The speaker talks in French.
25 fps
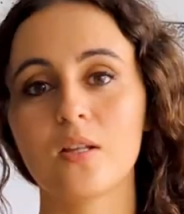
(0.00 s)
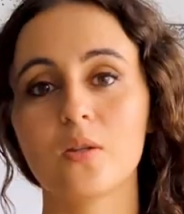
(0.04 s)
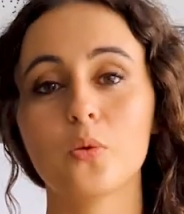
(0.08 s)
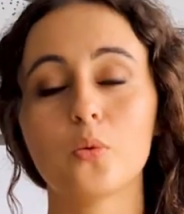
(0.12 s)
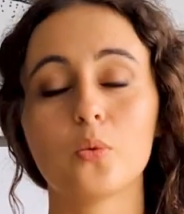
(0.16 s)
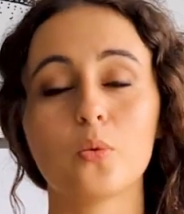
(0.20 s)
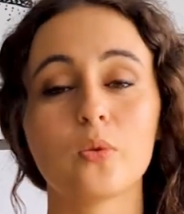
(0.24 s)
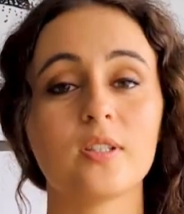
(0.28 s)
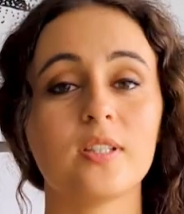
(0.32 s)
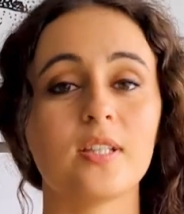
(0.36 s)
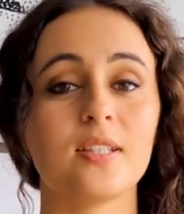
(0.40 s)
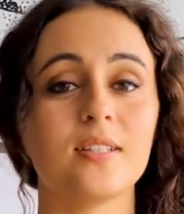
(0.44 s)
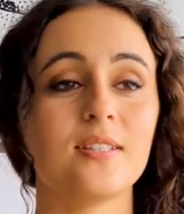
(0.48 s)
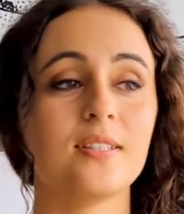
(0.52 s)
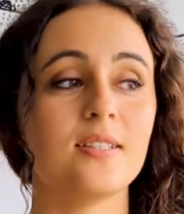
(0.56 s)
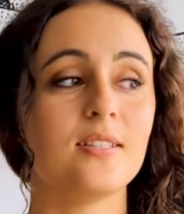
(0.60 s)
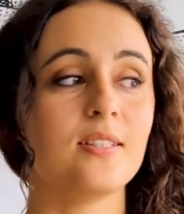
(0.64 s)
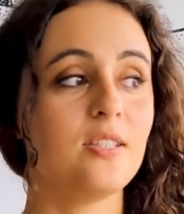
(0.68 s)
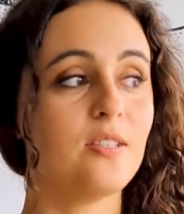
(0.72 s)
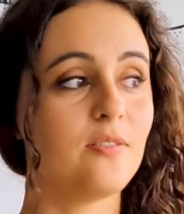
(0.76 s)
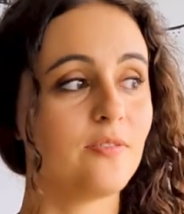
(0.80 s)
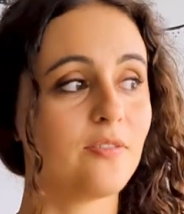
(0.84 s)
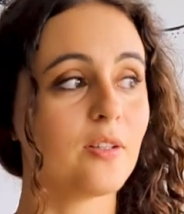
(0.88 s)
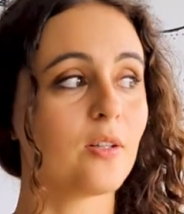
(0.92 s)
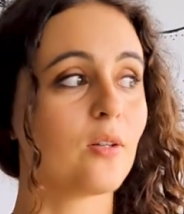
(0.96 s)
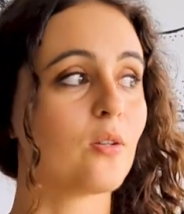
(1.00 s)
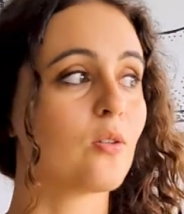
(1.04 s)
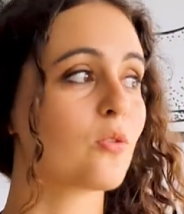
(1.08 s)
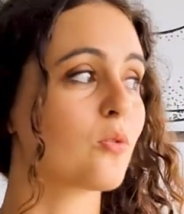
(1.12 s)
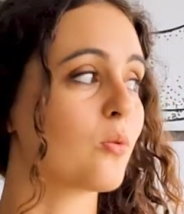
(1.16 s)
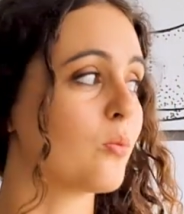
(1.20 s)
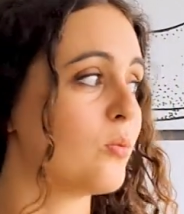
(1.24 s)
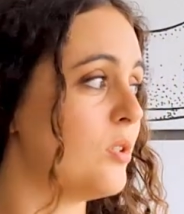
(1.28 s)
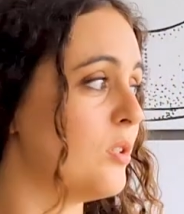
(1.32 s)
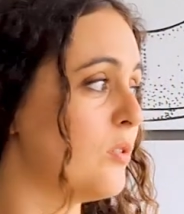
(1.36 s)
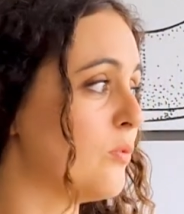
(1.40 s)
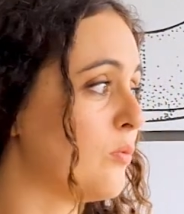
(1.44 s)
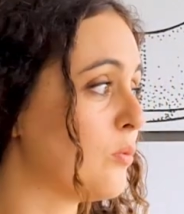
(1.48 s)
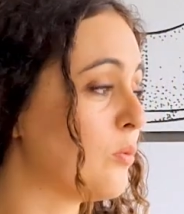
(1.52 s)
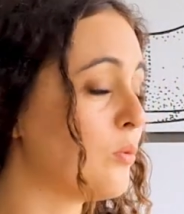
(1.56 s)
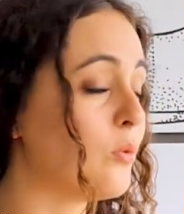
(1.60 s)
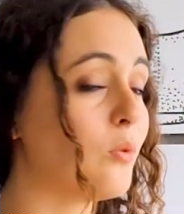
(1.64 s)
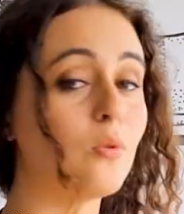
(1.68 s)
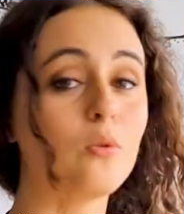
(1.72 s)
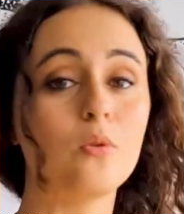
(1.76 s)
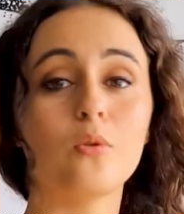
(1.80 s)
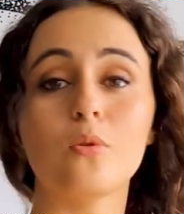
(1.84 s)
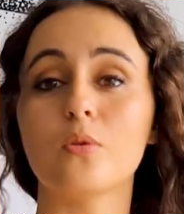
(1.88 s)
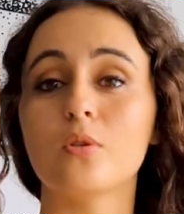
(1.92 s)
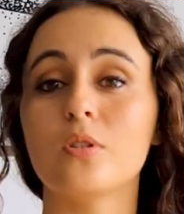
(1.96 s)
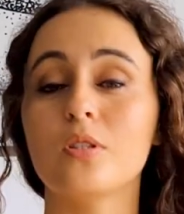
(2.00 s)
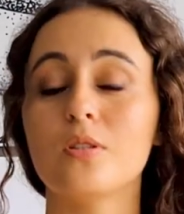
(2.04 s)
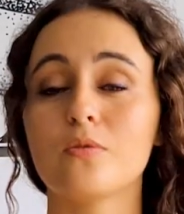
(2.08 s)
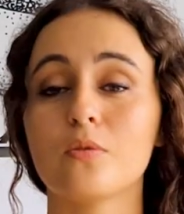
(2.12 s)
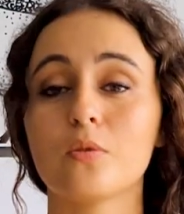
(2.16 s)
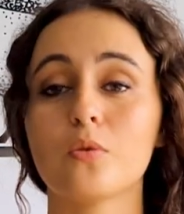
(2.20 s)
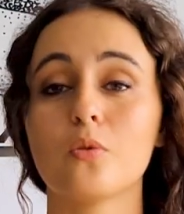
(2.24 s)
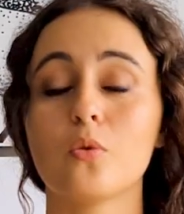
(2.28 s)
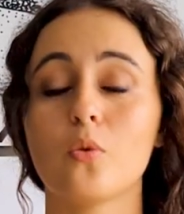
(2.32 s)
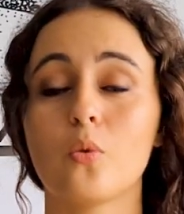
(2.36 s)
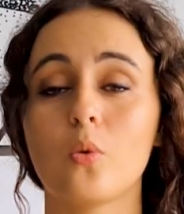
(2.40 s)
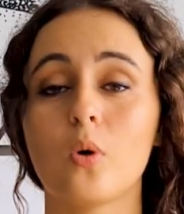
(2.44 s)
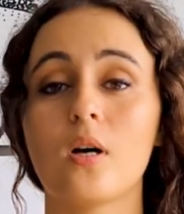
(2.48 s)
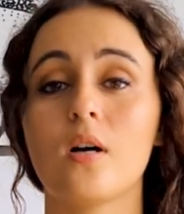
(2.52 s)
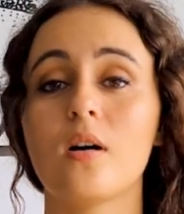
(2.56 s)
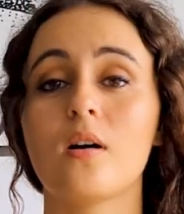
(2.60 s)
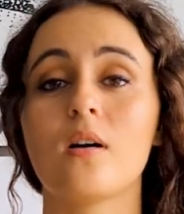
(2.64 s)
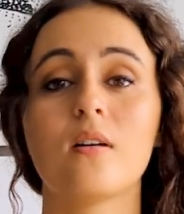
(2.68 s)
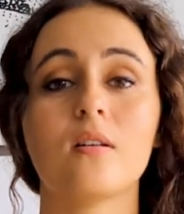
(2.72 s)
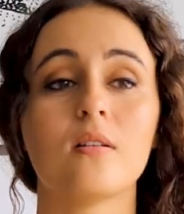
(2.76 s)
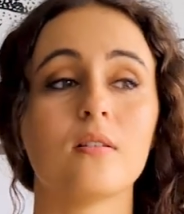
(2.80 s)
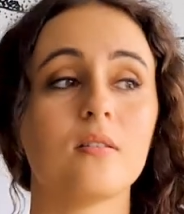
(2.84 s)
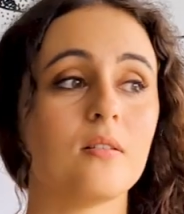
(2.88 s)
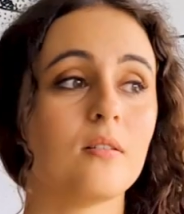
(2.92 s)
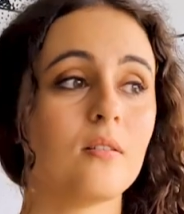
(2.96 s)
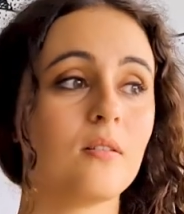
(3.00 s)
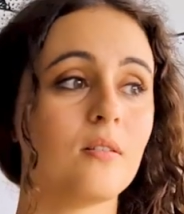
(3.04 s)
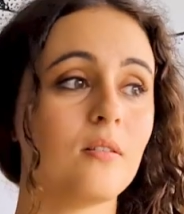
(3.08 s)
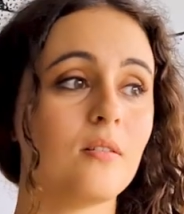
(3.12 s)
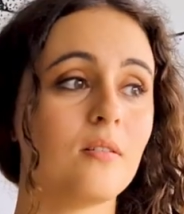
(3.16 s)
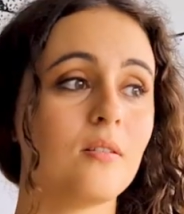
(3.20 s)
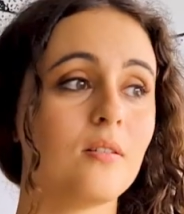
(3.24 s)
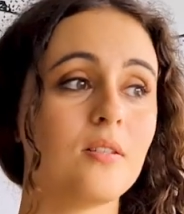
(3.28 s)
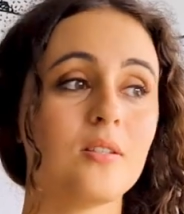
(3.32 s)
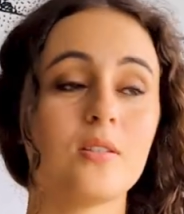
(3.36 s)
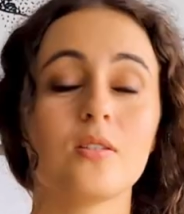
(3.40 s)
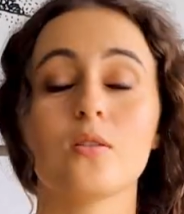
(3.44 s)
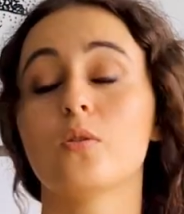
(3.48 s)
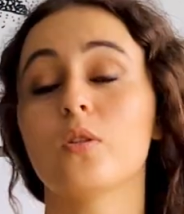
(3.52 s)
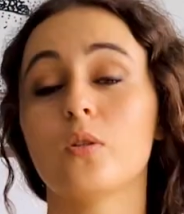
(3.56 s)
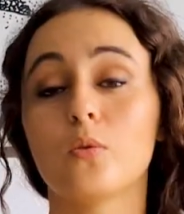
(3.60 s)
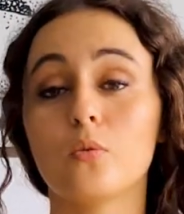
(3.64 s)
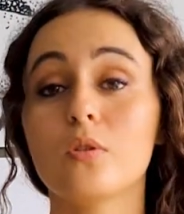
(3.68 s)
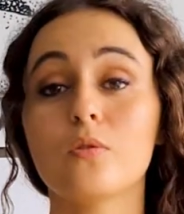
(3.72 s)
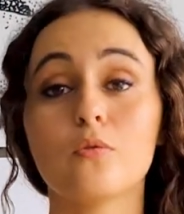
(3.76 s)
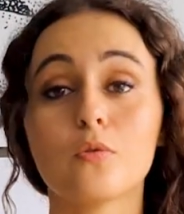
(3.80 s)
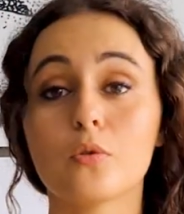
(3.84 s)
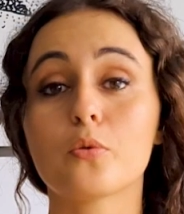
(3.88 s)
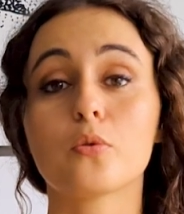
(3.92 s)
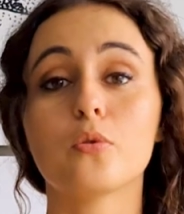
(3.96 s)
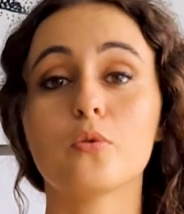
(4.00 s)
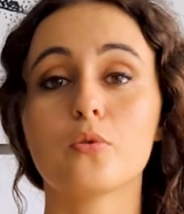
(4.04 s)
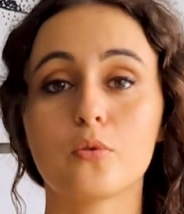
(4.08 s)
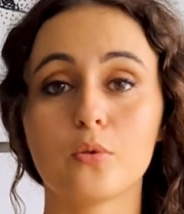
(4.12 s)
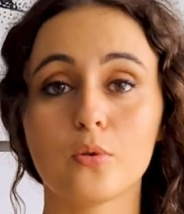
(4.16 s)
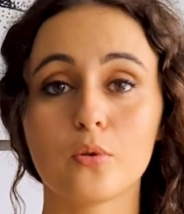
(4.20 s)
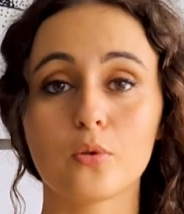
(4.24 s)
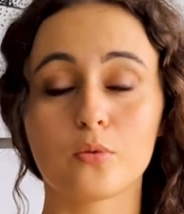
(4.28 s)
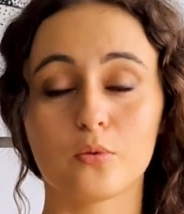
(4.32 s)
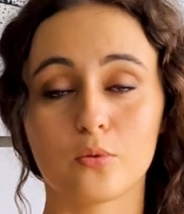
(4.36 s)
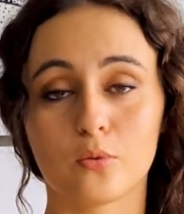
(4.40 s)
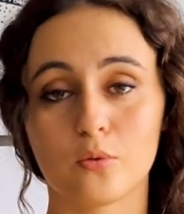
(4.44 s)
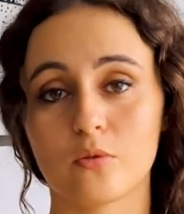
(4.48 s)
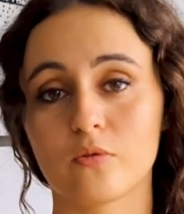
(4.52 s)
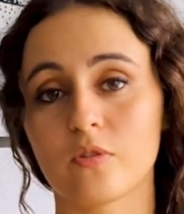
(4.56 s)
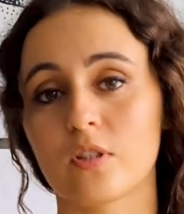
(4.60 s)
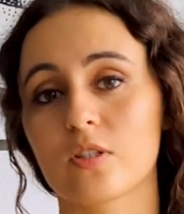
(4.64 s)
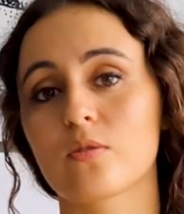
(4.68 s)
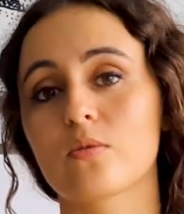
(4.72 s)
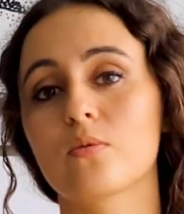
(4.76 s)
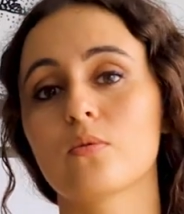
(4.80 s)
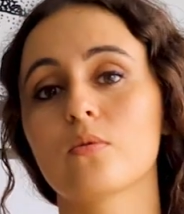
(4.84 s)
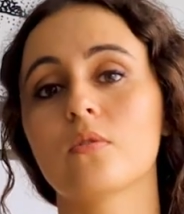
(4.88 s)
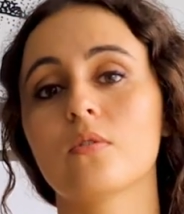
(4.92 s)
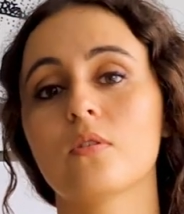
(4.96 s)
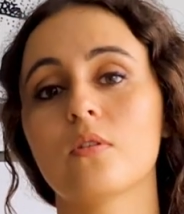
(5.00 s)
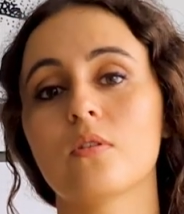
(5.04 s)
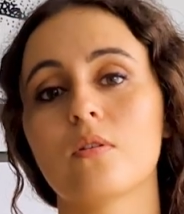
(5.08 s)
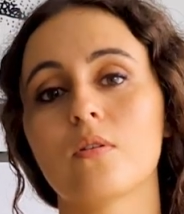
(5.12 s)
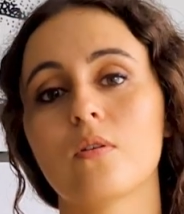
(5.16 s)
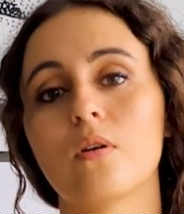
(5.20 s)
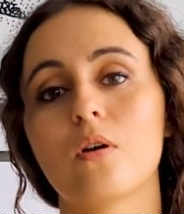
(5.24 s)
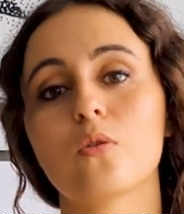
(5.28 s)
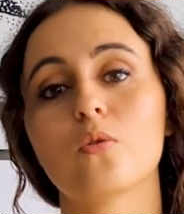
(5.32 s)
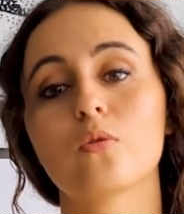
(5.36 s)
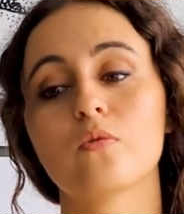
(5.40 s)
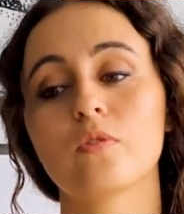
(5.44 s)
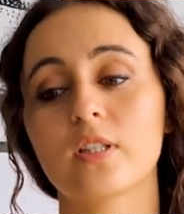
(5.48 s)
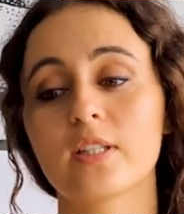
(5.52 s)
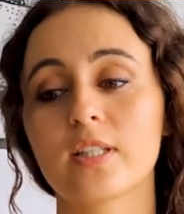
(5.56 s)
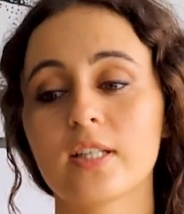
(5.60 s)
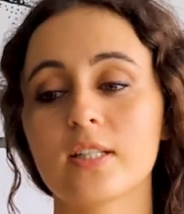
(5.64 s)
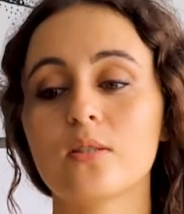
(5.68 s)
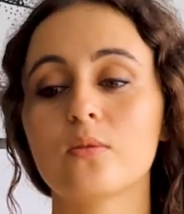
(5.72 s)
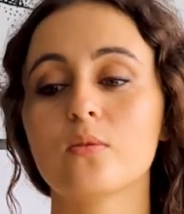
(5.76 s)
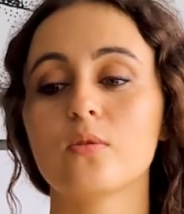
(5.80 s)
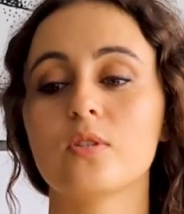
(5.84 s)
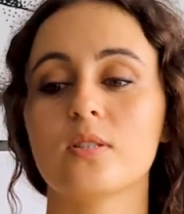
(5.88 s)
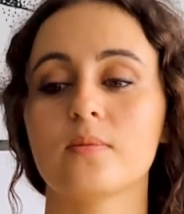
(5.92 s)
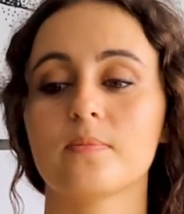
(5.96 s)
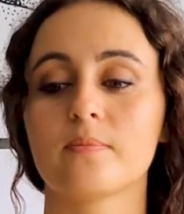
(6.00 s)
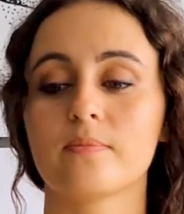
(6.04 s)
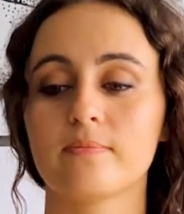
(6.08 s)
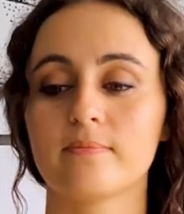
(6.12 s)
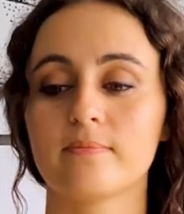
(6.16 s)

Donc il y a des différences au niveau, au niveau loi euh, et au niveau culture de toute façon euh, en Nouvelle-Calédonie.